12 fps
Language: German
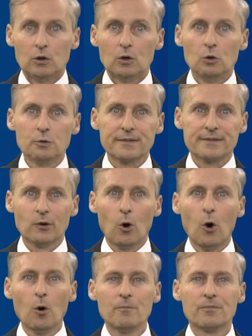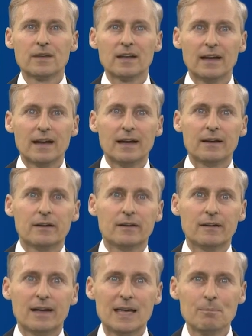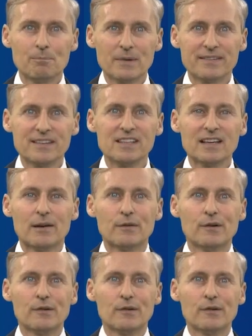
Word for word: Und so hebt man sich